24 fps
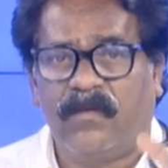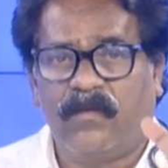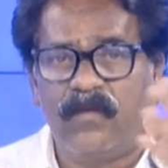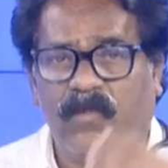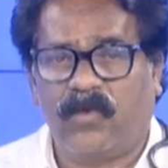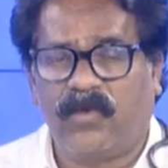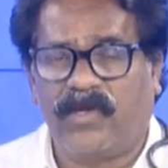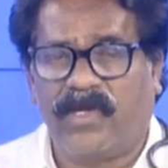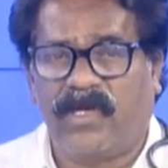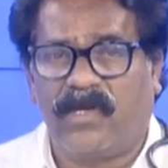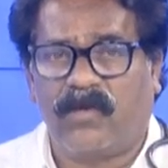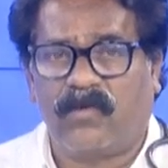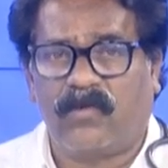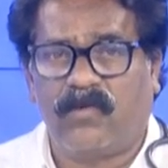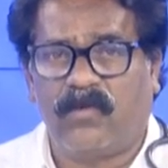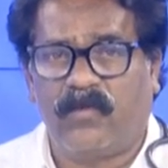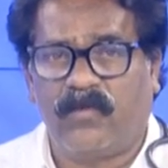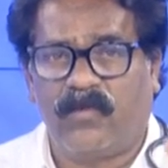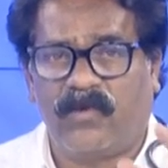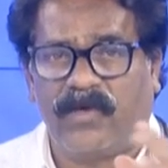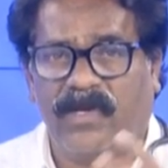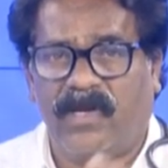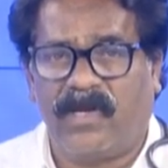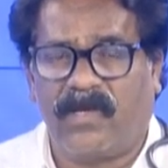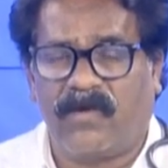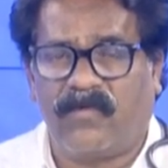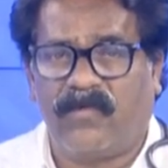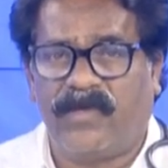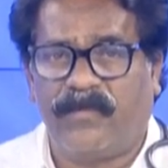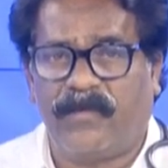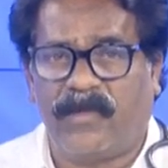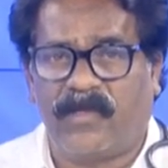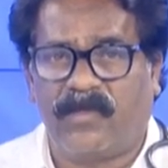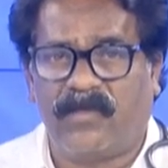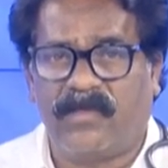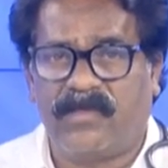మూడు నెలలకు మూడు నెలలకు
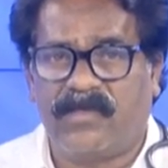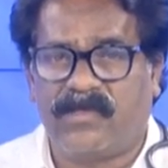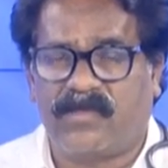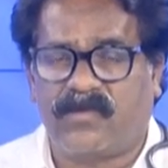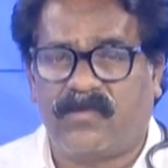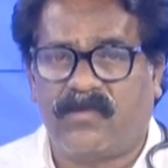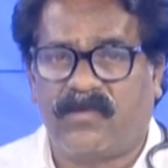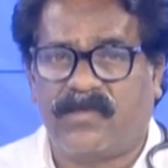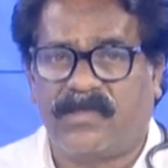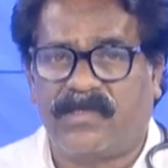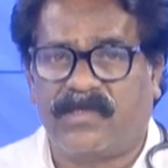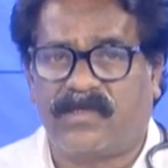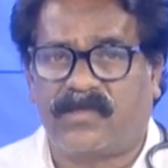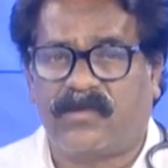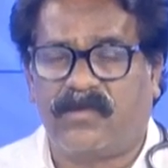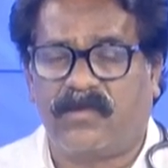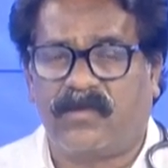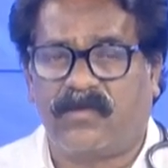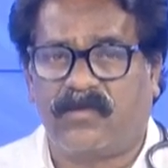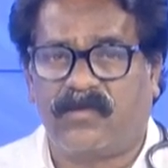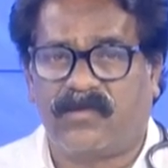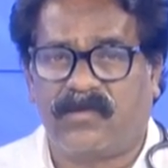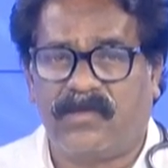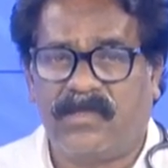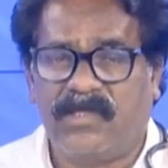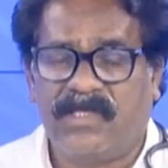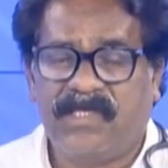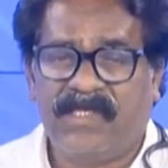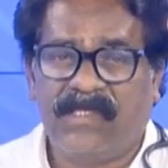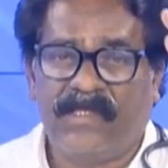పోయి మందులు తీసుకుంటూ తీసుకుంటూ కూర్చో